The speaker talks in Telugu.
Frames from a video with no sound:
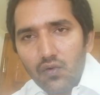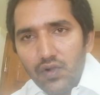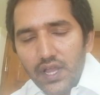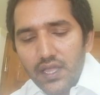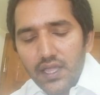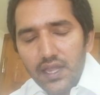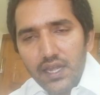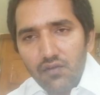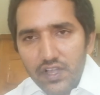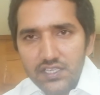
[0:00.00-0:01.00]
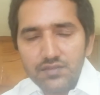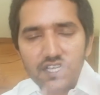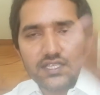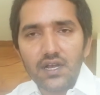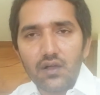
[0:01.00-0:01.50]
గుండెకి ఎన్ని వైద్యం
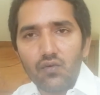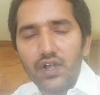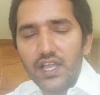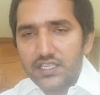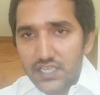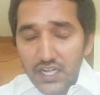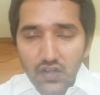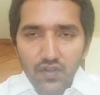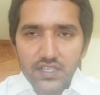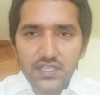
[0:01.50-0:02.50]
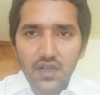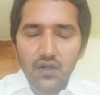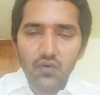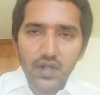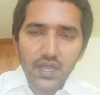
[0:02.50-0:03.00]
చేసినా గుండెకి స్టెంట్ వేసినా
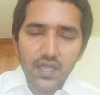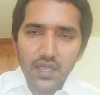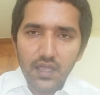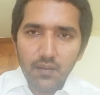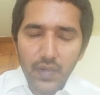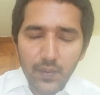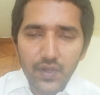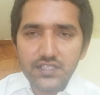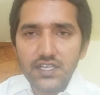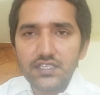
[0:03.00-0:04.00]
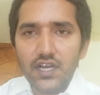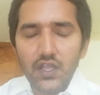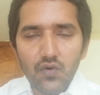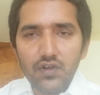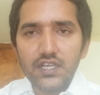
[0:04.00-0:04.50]
గుండెకి బైపాస్ చేసినా
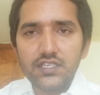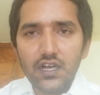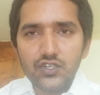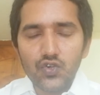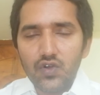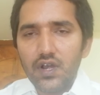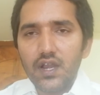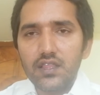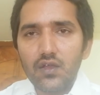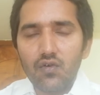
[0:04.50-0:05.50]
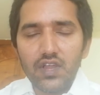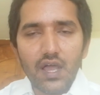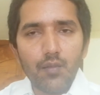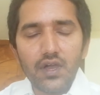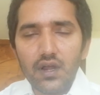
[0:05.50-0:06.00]
ఇంకోటి చేసినా షుగర్ అనేది నూట
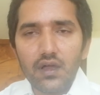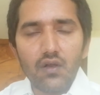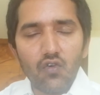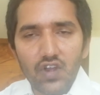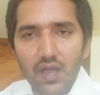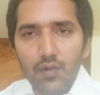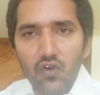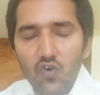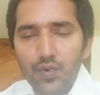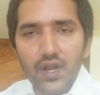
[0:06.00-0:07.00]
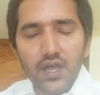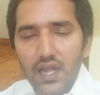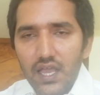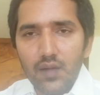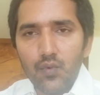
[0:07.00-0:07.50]
యాభై గనక నూట యాభై లోపు గనక
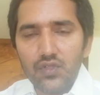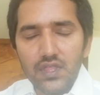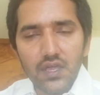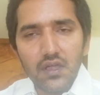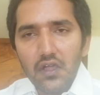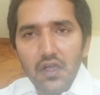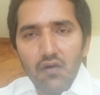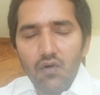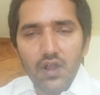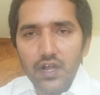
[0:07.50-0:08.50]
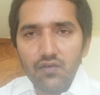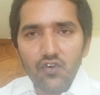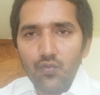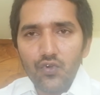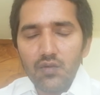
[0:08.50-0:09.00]
లేకపోతే వాళ్ళకి
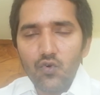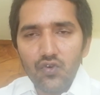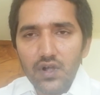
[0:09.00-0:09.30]
ఎటువంటి ఉపయోగము